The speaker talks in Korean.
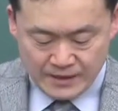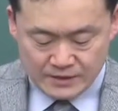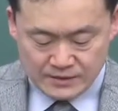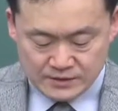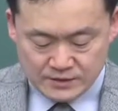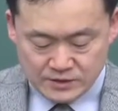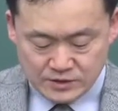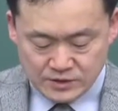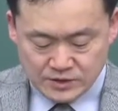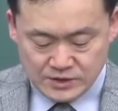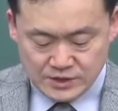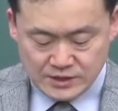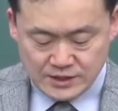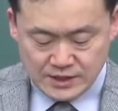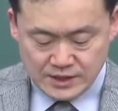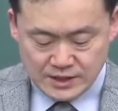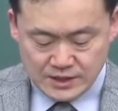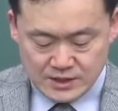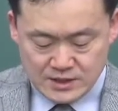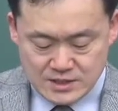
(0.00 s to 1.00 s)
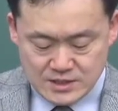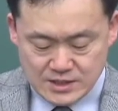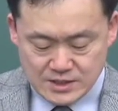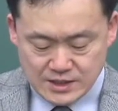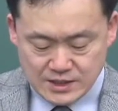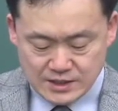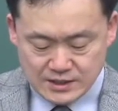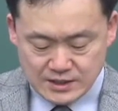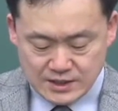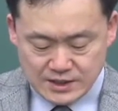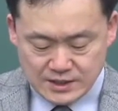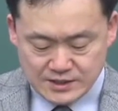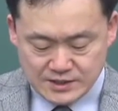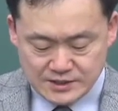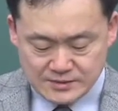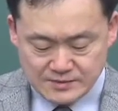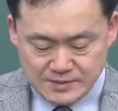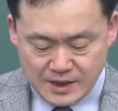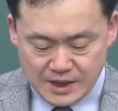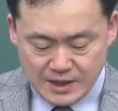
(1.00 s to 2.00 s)
거짓 행하는 자가 내
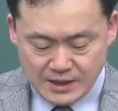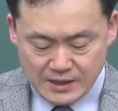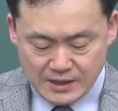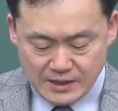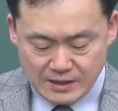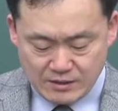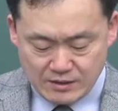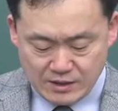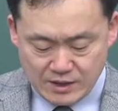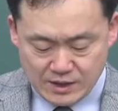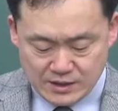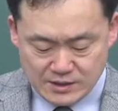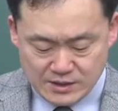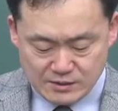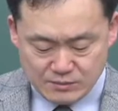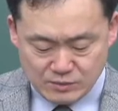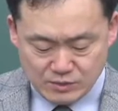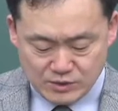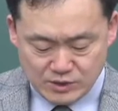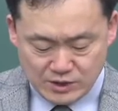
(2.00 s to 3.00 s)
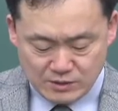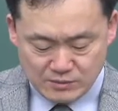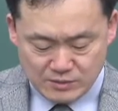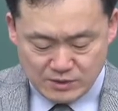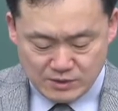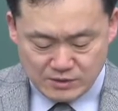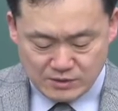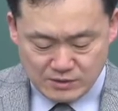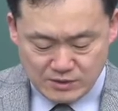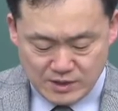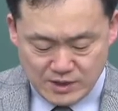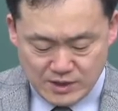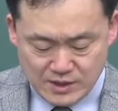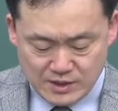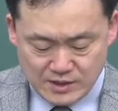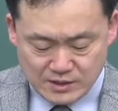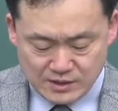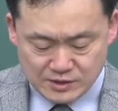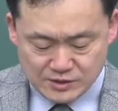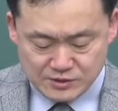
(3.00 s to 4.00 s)
집 안에 거하지 못하며
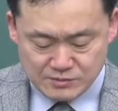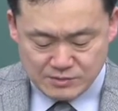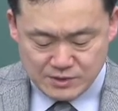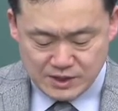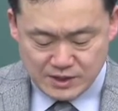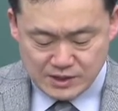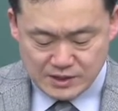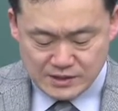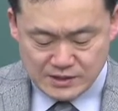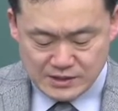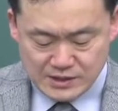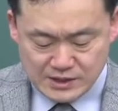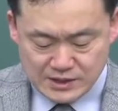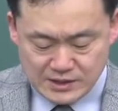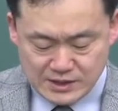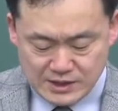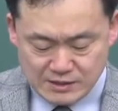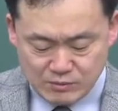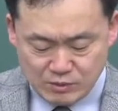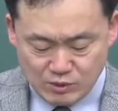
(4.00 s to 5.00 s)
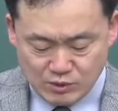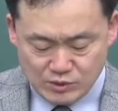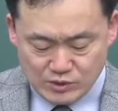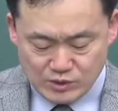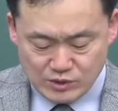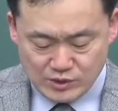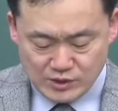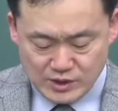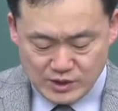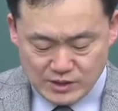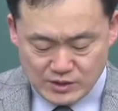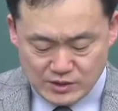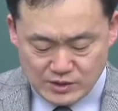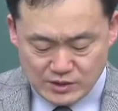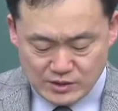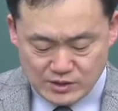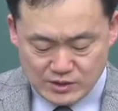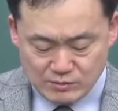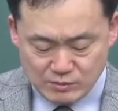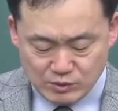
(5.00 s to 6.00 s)
거짓말하는 자가 내 목전에
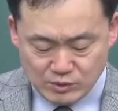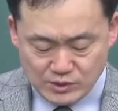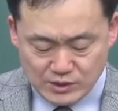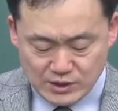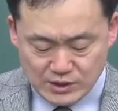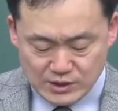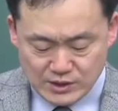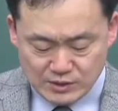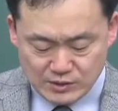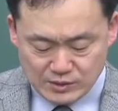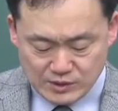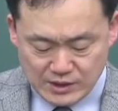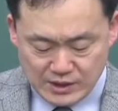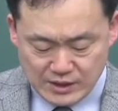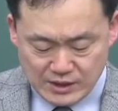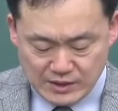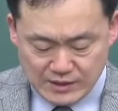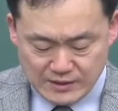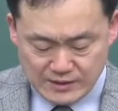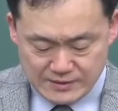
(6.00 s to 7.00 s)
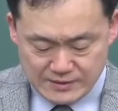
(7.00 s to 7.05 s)
서지 못하리로다.